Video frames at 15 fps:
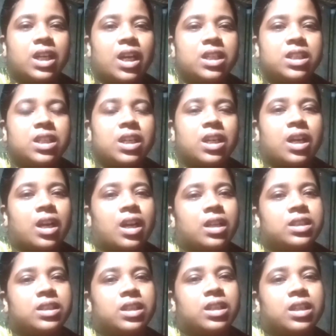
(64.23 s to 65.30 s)
কি আছে না
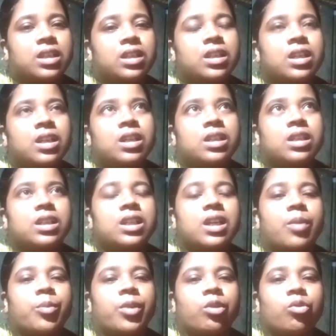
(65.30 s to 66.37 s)
আছে কি
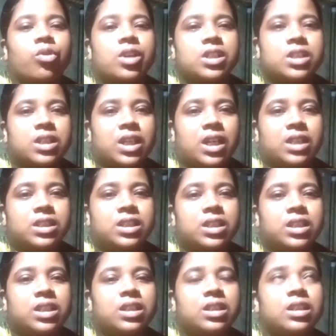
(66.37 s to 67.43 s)
আমরা কষ্টে
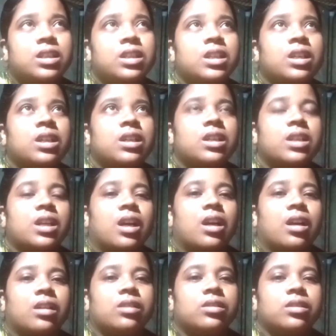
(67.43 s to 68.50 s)
আছি না